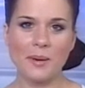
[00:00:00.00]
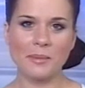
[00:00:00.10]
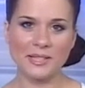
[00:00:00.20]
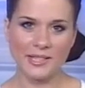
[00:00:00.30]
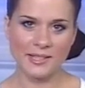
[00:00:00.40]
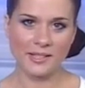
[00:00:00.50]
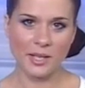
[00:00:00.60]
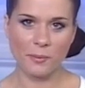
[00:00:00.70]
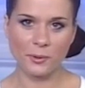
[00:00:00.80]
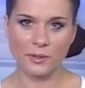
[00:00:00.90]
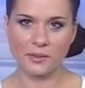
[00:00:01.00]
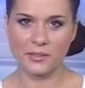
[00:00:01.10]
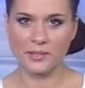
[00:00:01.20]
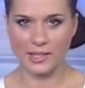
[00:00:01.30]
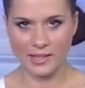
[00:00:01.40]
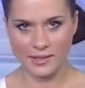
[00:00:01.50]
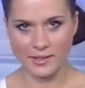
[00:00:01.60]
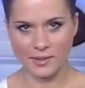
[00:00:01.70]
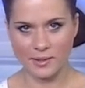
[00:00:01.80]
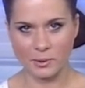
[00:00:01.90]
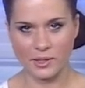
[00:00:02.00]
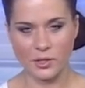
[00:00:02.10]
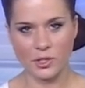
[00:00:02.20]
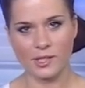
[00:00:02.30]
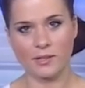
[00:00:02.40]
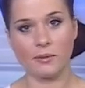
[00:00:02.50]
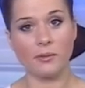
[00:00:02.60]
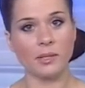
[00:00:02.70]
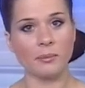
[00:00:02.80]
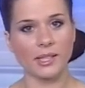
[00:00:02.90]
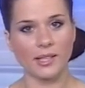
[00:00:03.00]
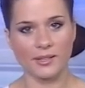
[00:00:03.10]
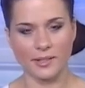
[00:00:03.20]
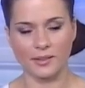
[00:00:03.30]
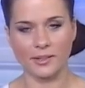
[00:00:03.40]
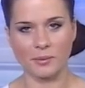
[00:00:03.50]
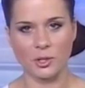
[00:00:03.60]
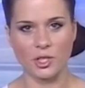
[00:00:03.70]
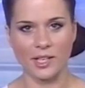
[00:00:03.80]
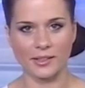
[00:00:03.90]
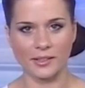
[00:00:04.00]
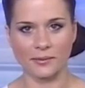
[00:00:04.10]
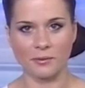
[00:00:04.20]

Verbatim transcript: Материнский подвиг в столице сегодня чествовали многодетных мечанок.